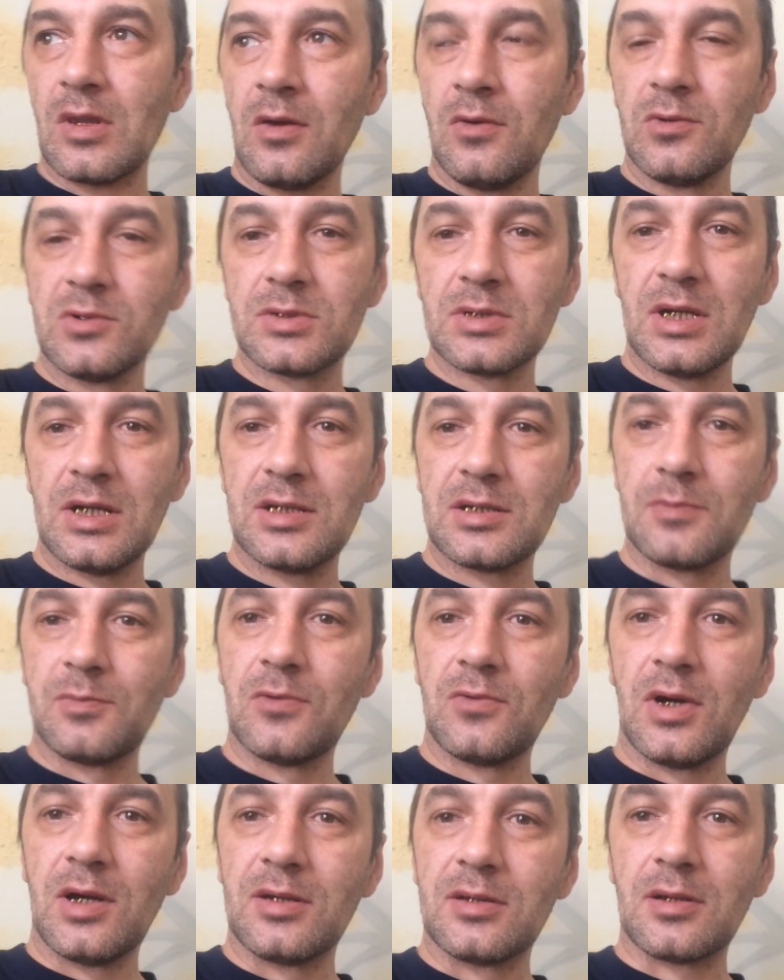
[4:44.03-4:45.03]
вот знаете,
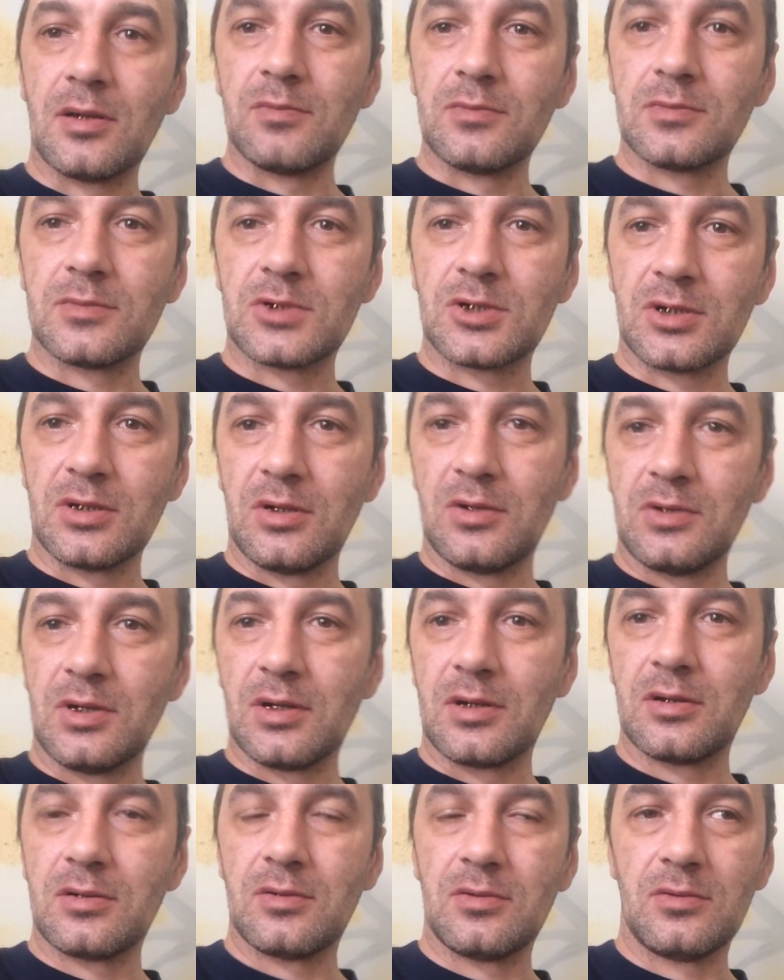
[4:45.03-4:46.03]
бывает там
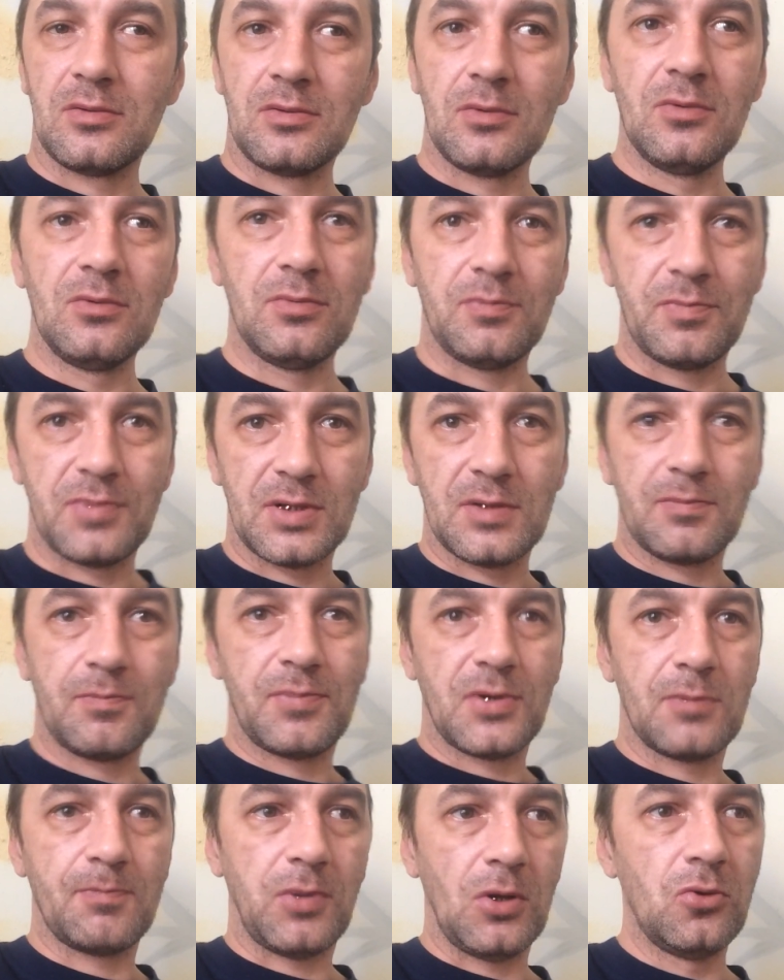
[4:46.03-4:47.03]
человек, ну,
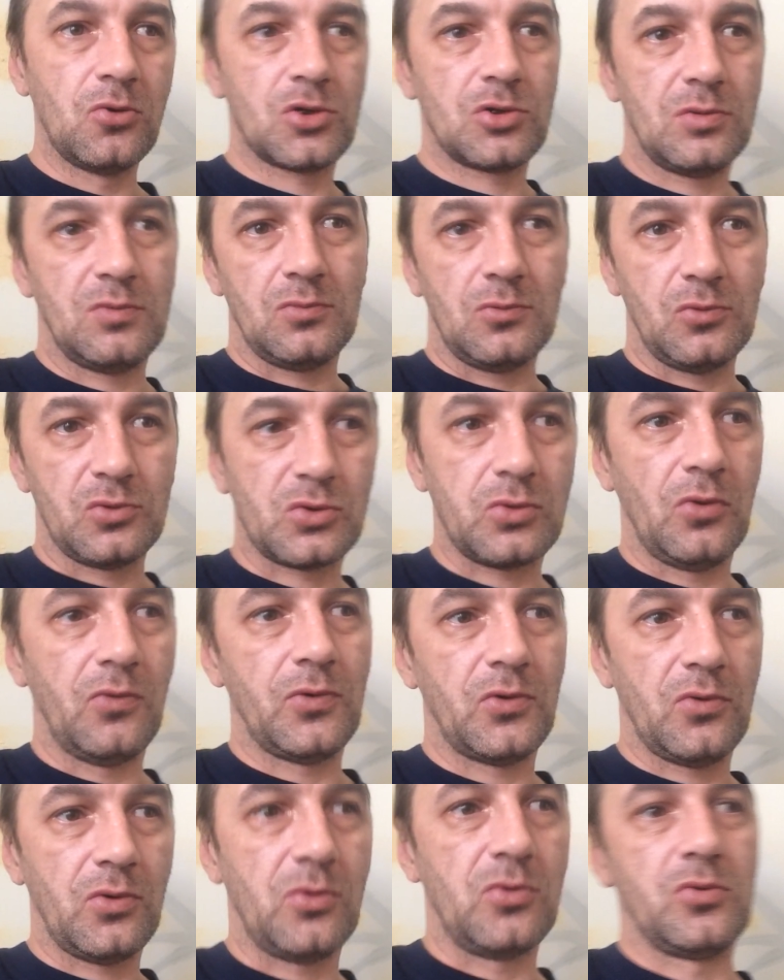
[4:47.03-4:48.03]
предположим,
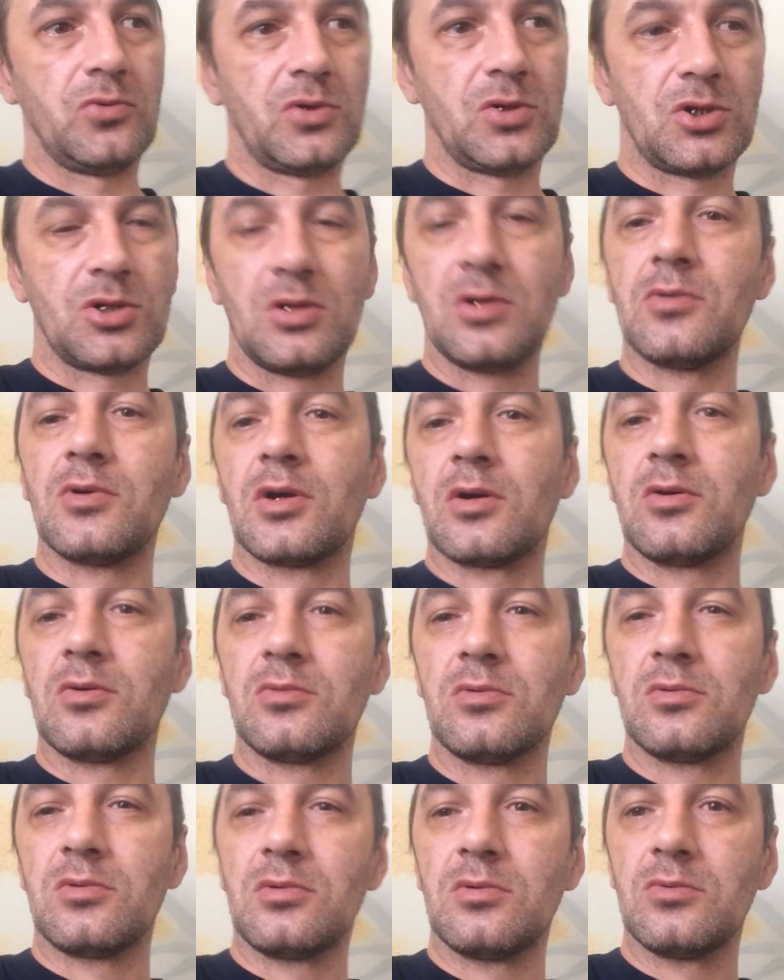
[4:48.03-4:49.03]
условного какого-то человека,
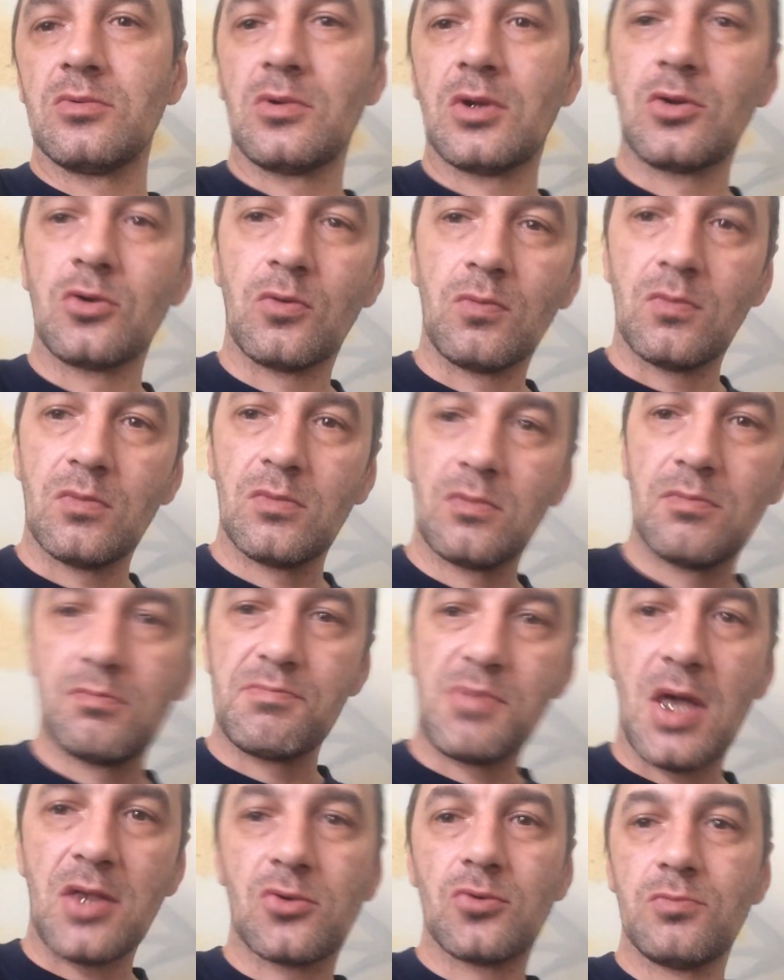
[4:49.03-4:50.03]
на нем
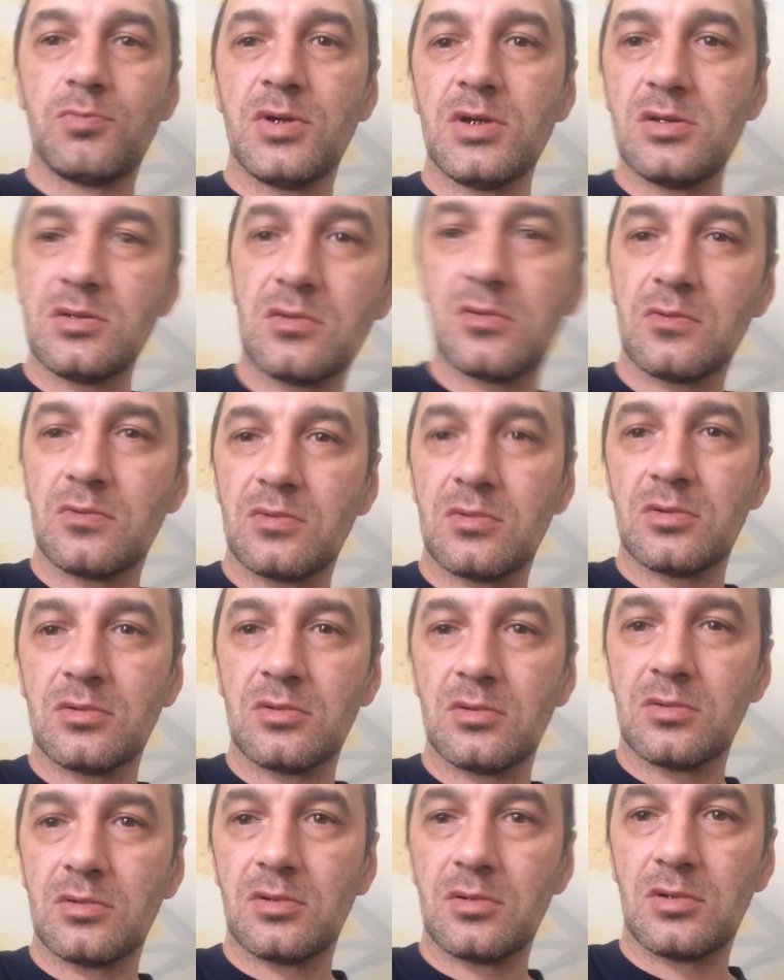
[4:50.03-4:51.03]
5 убийств,
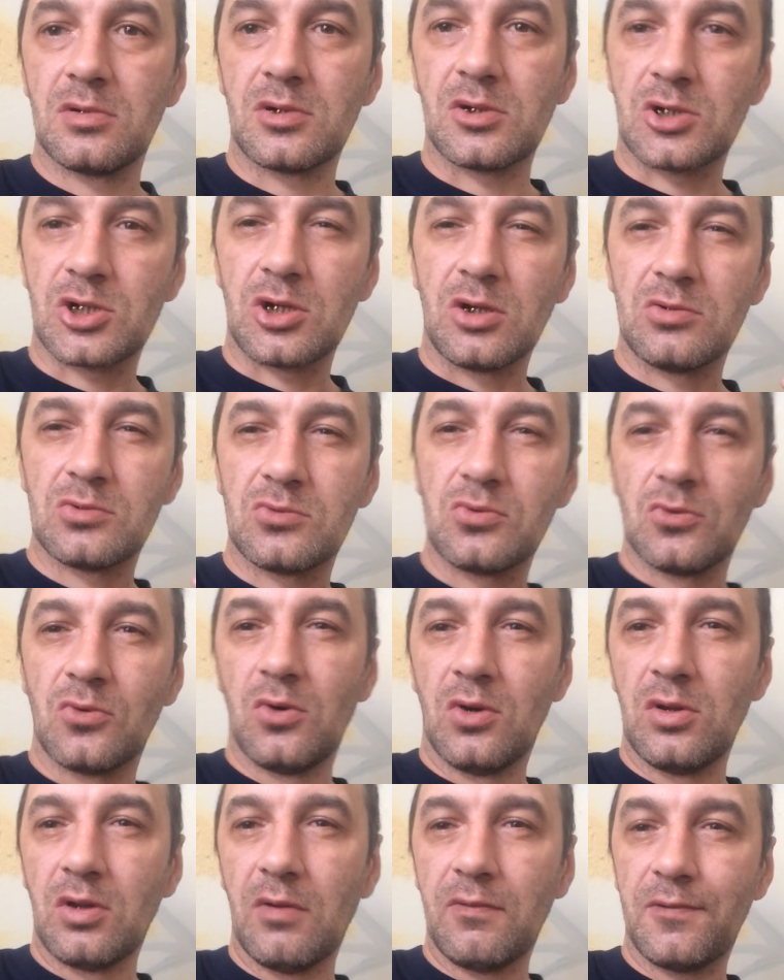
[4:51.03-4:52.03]
6
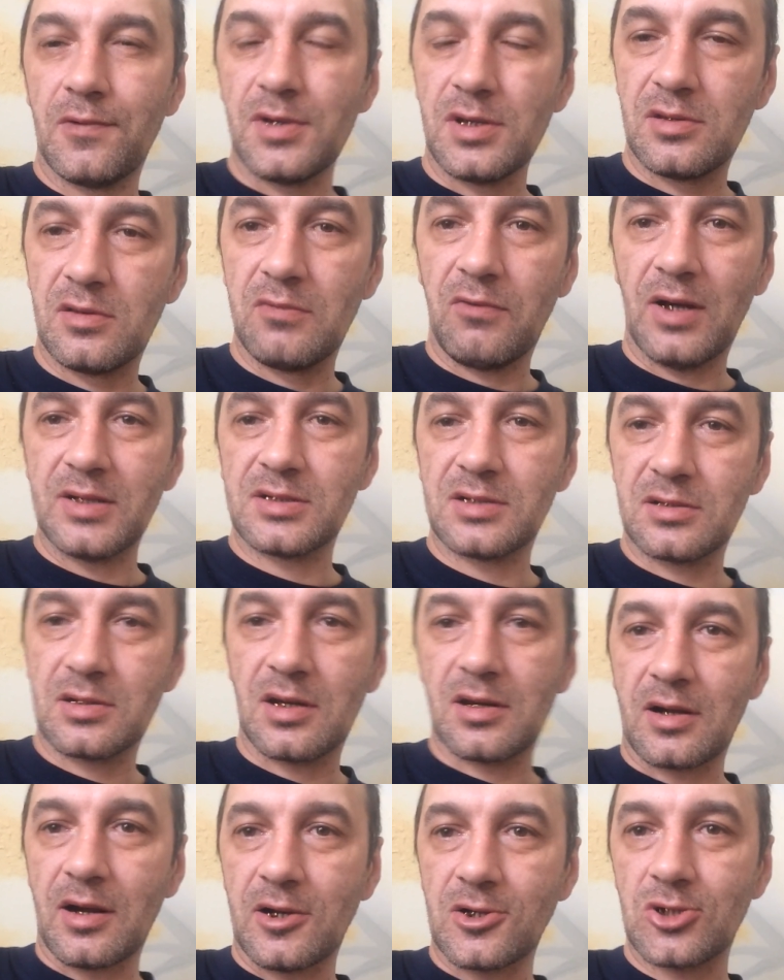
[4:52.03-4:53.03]
угонов и 20
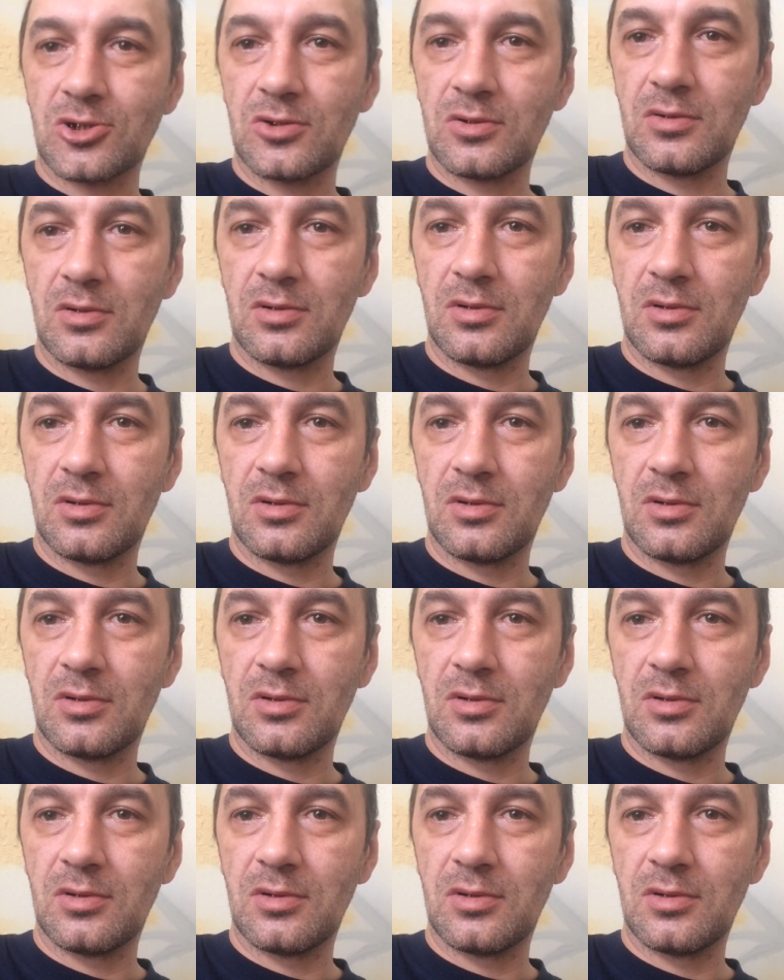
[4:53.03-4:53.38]
краж.